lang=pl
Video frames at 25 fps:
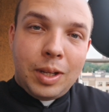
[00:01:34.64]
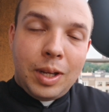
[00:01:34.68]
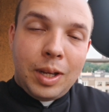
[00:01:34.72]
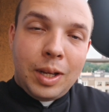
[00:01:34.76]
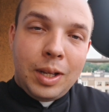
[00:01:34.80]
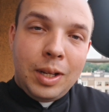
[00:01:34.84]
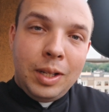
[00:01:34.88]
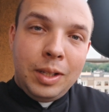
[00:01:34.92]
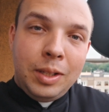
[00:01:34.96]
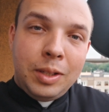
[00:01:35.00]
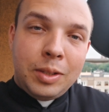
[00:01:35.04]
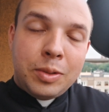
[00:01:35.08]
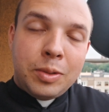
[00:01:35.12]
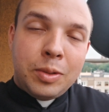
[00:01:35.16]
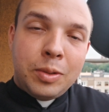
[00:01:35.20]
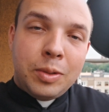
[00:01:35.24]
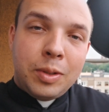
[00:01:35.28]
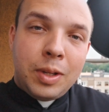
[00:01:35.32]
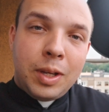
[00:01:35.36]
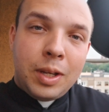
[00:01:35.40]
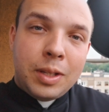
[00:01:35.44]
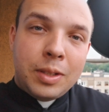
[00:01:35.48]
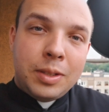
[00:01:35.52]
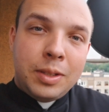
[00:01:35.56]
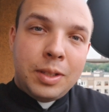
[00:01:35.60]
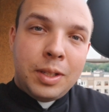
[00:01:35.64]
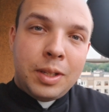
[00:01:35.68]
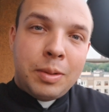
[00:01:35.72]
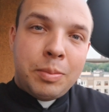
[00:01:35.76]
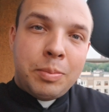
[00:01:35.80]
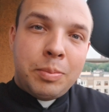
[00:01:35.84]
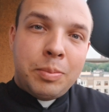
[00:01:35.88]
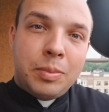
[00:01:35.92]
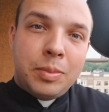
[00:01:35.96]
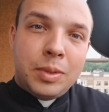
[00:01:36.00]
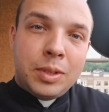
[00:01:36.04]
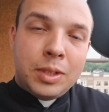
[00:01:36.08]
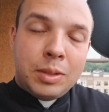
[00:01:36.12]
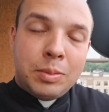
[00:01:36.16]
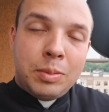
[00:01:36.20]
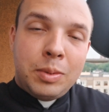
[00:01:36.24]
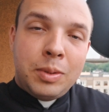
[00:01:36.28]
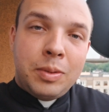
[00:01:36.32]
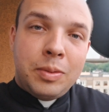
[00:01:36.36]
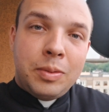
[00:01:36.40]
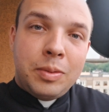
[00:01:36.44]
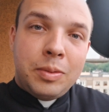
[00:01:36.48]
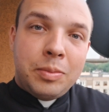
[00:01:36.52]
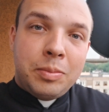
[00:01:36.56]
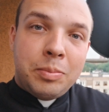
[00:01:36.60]
ale jest to okazja,
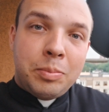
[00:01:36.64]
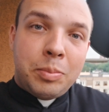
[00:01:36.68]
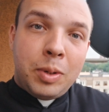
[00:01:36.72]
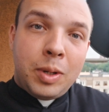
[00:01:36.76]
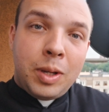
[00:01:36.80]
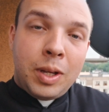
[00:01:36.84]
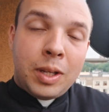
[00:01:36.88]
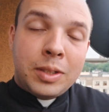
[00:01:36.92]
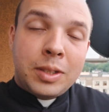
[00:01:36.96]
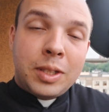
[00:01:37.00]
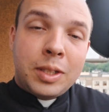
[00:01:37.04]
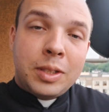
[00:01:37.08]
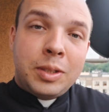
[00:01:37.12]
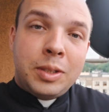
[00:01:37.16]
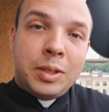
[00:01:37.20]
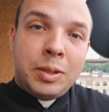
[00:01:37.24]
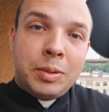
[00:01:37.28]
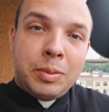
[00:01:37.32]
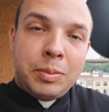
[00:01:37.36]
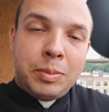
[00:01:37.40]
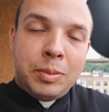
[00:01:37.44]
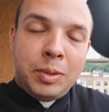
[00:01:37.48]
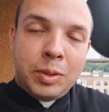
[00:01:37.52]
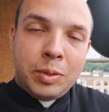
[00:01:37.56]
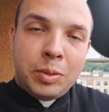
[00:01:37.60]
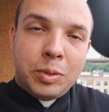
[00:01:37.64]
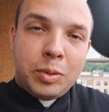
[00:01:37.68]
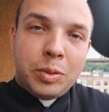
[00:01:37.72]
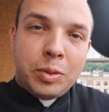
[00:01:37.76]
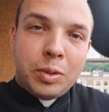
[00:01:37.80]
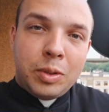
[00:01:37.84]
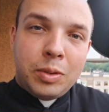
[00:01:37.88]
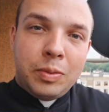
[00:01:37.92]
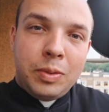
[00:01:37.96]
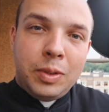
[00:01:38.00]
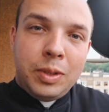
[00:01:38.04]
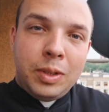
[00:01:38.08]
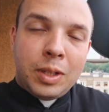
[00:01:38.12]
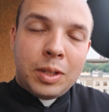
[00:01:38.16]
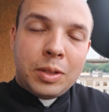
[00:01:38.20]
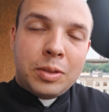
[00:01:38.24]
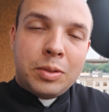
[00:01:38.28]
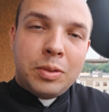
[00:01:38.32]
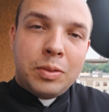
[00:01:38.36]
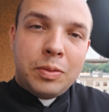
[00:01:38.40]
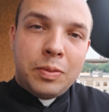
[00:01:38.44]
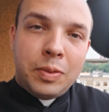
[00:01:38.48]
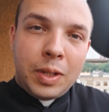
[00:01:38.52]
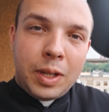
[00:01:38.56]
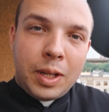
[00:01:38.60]
żeby pokazać Jezusowi
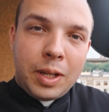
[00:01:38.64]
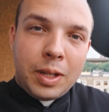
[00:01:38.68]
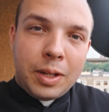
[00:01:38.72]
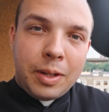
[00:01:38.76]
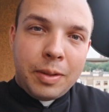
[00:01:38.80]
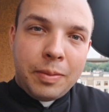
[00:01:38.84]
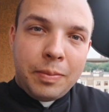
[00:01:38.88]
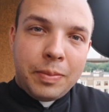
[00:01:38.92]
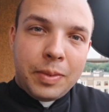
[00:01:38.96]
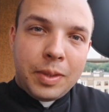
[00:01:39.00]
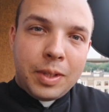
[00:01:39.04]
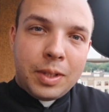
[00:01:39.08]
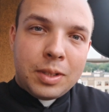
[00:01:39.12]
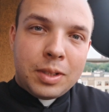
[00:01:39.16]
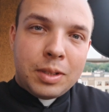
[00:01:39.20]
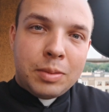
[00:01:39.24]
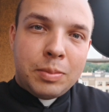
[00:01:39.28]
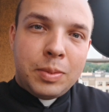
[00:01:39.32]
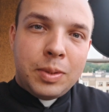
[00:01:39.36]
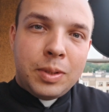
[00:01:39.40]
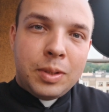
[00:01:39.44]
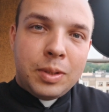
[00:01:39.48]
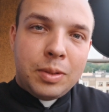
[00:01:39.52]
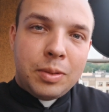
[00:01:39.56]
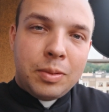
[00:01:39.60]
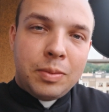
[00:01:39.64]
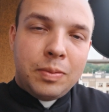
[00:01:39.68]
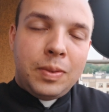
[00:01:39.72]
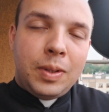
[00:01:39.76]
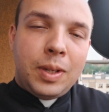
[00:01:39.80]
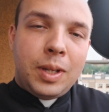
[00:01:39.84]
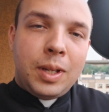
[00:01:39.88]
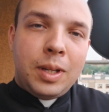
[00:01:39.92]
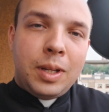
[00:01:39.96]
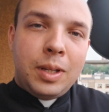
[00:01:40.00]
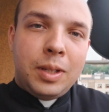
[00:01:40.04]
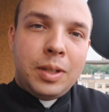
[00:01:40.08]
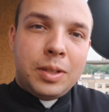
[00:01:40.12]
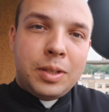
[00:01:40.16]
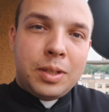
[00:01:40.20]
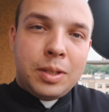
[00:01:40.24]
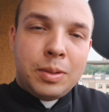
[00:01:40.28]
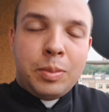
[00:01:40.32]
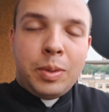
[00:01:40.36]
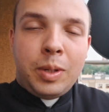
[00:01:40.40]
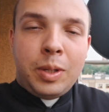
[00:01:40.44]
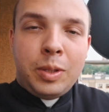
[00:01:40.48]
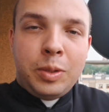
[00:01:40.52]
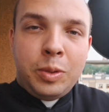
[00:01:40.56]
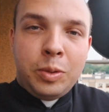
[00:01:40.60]
naszą wiarę, żeby tą wiarę jeszcze
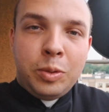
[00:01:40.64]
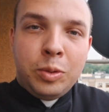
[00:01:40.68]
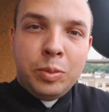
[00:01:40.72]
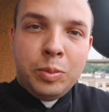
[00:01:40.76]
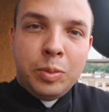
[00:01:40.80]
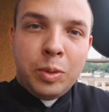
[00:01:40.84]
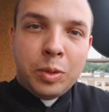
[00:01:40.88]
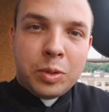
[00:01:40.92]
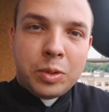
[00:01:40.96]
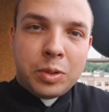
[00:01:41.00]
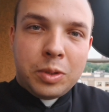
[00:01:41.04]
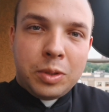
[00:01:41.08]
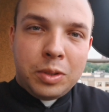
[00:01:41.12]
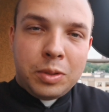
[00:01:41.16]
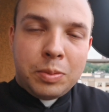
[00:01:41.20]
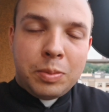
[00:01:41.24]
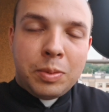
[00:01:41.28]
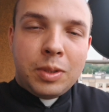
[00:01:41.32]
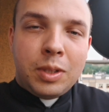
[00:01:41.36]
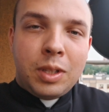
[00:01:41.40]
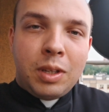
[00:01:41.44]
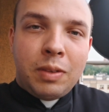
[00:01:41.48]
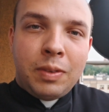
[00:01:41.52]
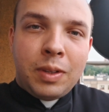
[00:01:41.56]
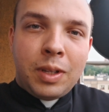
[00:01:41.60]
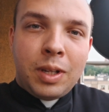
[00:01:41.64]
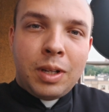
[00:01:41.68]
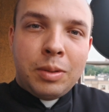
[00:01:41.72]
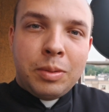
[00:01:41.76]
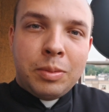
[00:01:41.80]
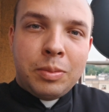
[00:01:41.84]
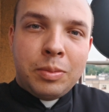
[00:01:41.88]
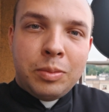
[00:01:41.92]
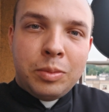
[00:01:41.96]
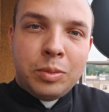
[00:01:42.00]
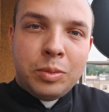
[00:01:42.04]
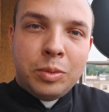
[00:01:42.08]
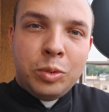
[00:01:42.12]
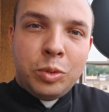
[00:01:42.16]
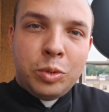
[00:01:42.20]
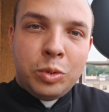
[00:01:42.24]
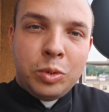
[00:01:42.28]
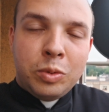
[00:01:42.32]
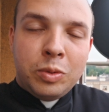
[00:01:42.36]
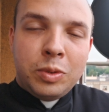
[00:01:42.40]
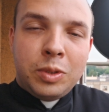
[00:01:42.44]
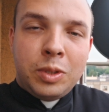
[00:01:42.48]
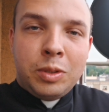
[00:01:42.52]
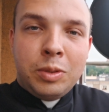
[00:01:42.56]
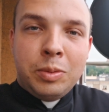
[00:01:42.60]
bardziej umocnić, bo ta wiara
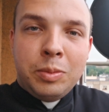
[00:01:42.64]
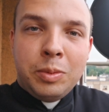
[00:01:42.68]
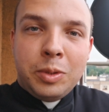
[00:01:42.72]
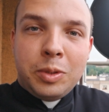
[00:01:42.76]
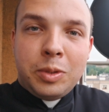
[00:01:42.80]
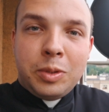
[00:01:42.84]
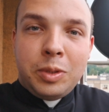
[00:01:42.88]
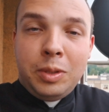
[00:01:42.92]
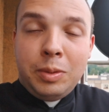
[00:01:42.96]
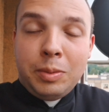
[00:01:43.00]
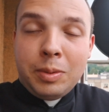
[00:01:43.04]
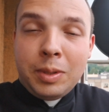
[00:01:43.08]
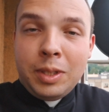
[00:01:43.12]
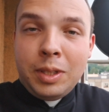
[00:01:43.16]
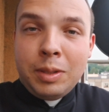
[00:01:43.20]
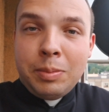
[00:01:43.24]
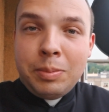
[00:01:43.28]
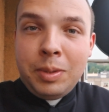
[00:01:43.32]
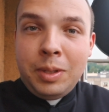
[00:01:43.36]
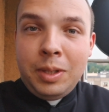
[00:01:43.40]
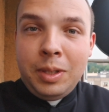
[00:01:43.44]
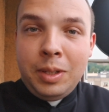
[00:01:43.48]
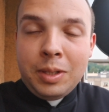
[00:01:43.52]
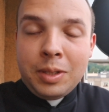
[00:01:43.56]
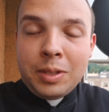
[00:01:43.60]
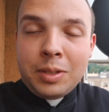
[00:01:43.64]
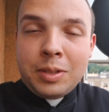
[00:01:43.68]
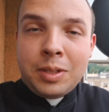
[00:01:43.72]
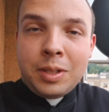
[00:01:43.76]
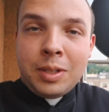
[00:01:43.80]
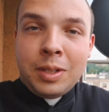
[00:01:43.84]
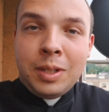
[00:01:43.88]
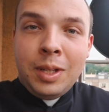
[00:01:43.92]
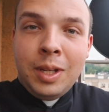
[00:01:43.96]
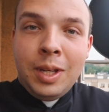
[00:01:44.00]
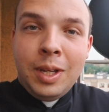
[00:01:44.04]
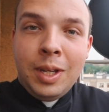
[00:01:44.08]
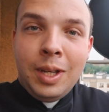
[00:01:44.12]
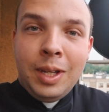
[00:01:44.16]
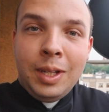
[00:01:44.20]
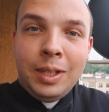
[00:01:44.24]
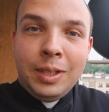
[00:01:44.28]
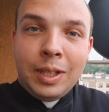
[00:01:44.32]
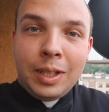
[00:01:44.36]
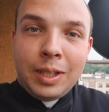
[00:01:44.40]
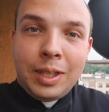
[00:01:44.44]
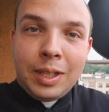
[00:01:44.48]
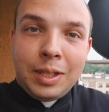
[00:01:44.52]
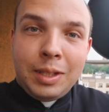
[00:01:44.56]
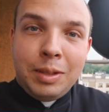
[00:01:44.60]
uczniów się umocniła, nie byli jeszcze
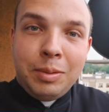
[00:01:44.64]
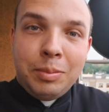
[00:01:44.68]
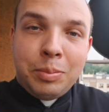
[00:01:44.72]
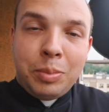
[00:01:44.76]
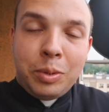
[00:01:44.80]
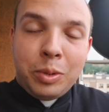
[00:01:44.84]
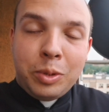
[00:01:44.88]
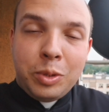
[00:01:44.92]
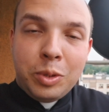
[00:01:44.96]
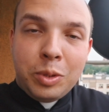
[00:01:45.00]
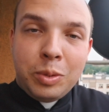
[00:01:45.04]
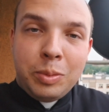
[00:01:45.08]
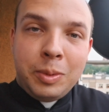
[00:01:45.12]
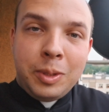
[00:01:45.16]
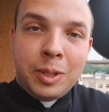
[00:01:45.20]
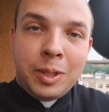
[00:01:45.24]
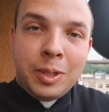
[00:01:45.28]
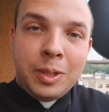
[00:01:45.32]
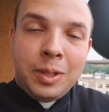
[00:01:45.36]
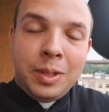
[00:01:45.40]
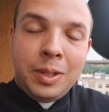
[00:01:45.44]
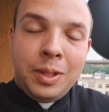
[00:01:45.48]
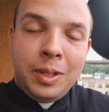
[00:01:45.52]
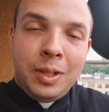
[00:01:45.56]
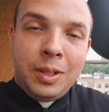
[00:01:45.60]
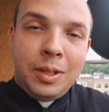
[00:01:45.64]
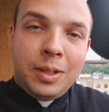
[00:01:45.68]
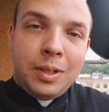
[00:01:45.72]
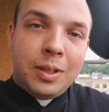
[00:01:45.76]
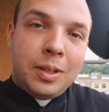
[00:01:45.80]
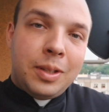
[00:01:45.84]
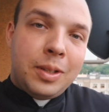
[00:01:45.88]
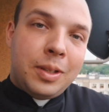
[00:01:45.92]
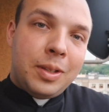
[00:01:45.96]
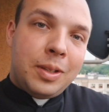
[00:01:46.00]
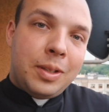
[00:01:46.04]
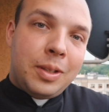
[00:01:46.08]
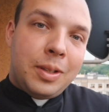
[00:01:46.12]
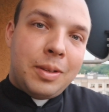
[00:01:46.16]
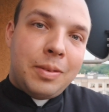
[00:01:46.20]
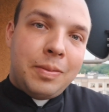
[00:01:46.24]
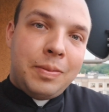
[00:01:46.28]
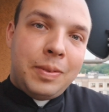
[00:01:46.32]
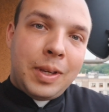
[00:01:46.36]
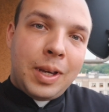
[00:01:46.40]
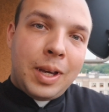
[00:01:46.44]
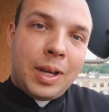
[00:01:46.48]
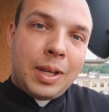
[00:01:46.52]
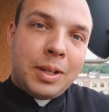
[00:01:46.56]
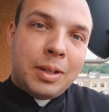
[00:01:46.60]
na takim poziomie e,
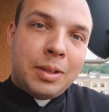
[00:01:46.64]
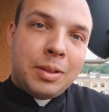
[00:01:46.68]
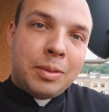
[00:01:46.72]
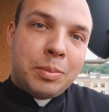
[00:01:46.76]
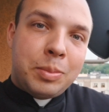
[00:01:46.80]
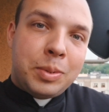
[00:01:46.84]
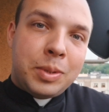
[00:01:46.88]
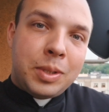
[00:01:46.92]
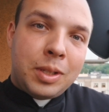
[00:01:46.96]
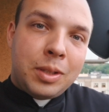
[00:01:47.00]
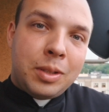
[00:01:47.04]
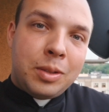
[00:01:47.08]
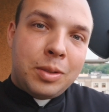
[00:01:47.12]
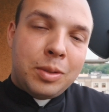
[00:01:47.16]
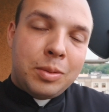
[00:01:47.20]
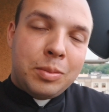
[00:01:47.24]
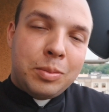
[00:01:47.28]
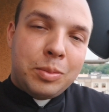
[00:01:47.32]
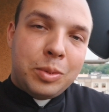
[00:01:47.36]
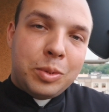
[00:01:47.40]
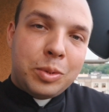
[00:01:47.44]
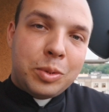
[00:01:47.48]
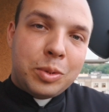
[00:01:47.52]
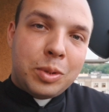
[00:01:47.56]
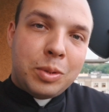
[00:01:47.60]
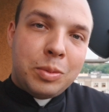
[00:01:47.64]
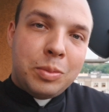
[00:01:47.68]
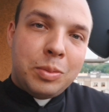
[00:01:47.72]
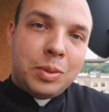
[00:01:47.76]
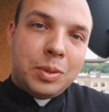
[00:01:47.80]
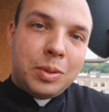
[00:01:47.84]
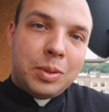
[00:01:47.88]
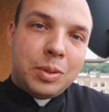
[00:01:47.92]
wiary przed tą burzą.